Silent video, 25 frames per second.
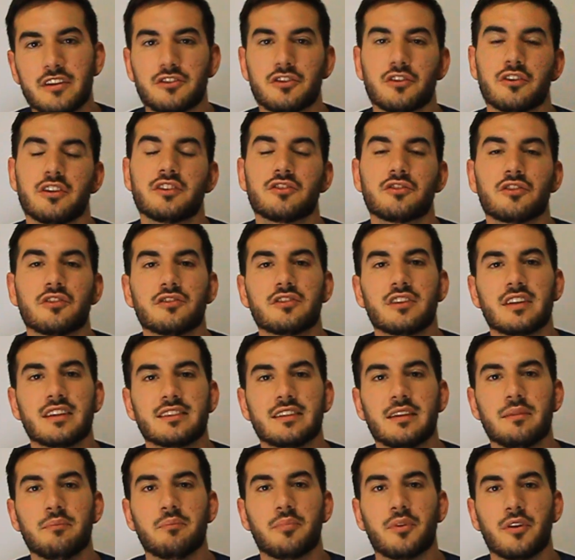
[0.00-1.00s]
visto esto
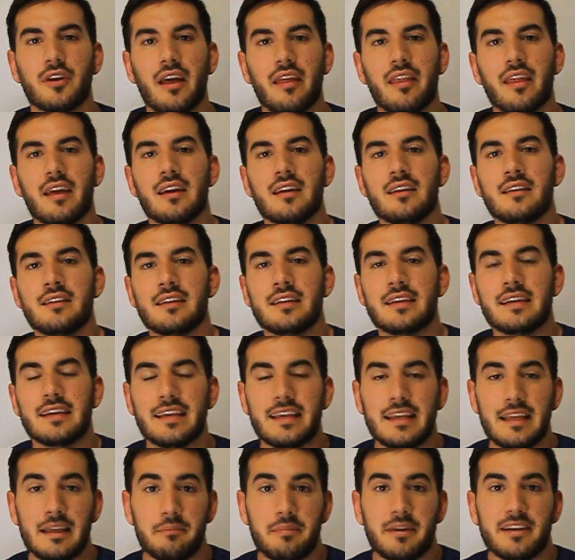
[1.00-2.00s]
otras temporadas
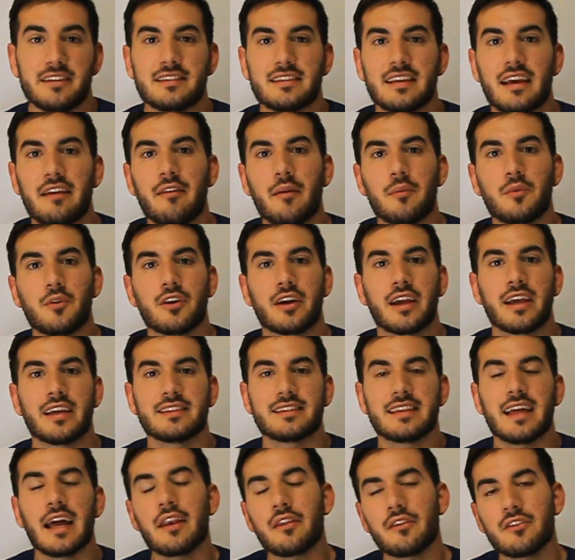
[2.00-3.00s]
y pensábamos
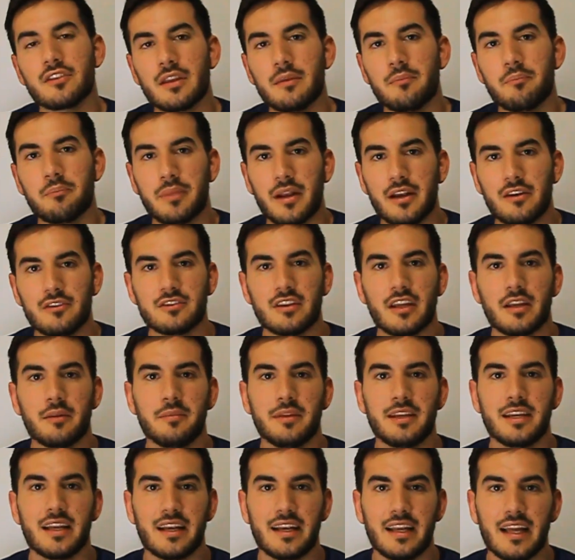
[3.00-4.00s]
que tarde o temprano
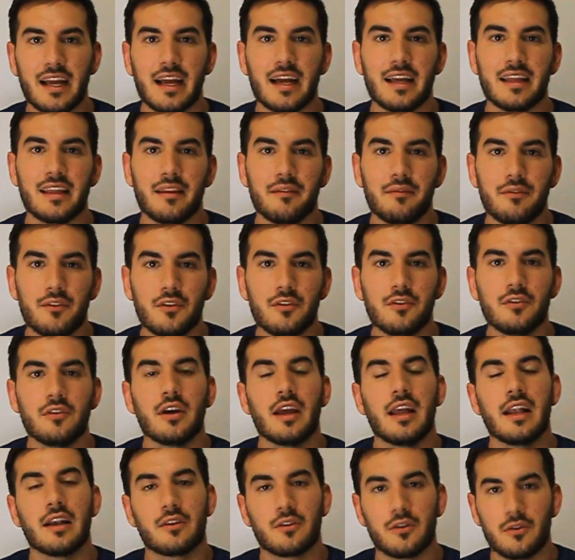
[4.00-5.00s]
terminaría
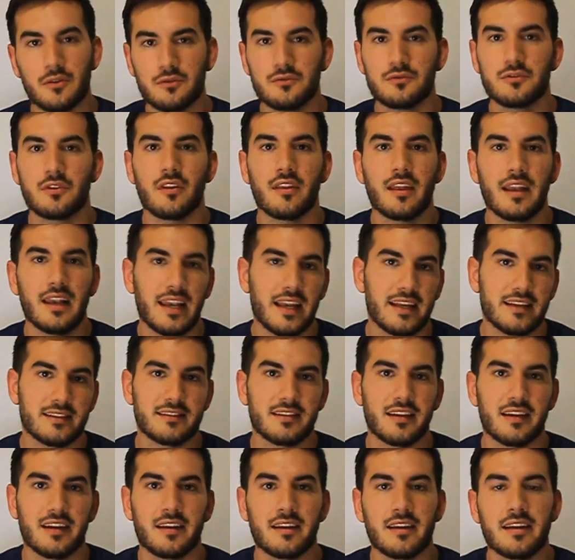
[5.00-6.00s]
cayendo el conjunto del
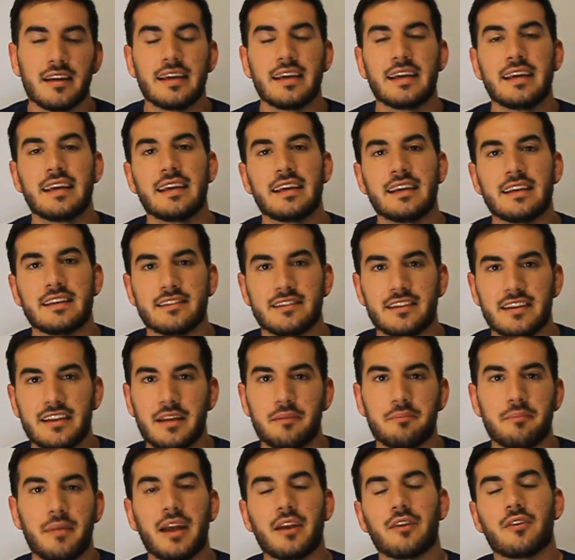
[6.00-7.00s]
leche Sin
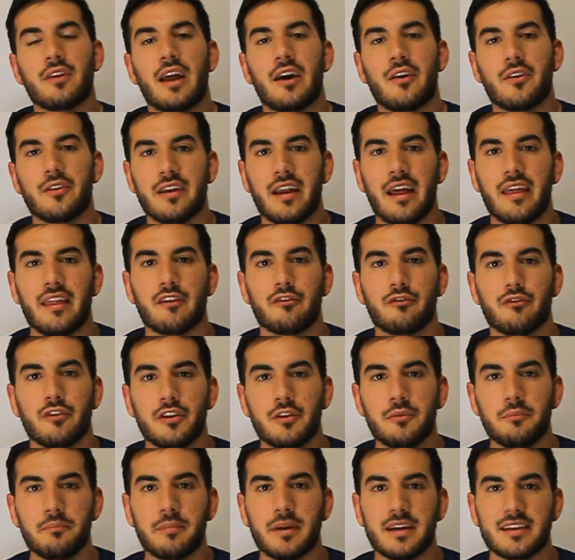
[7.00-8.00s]
embargo, las jornadas
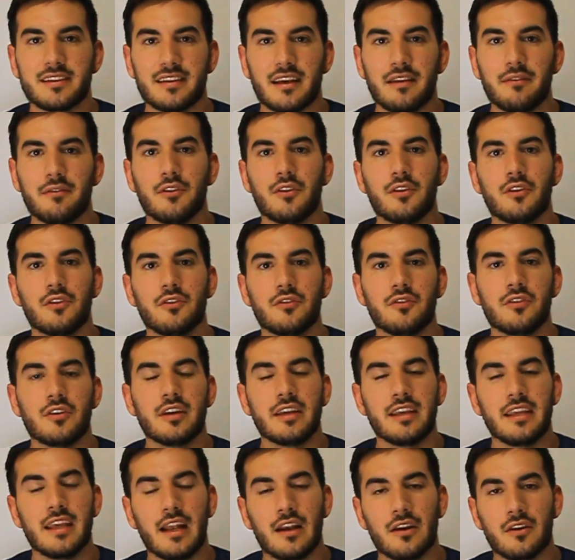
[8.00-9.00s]
fueron pasando
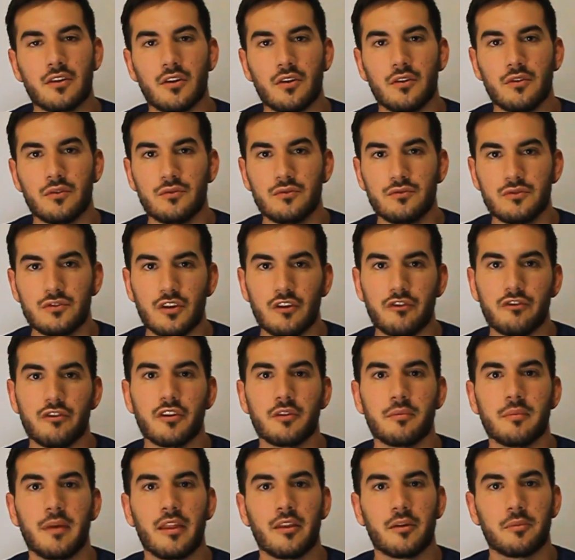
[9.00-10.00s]
y el conjunto
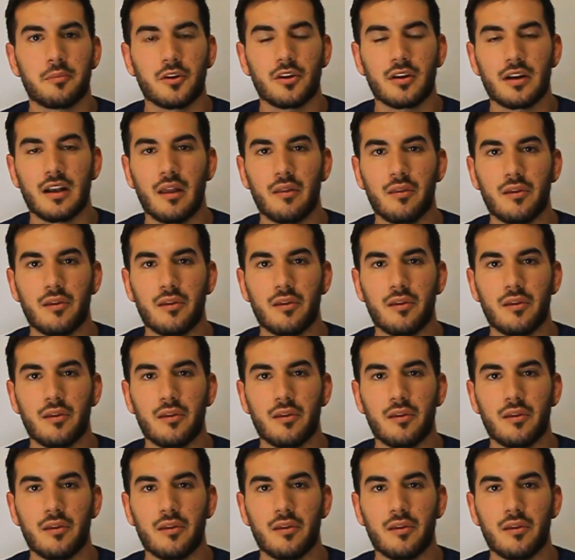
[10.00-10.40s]
formado por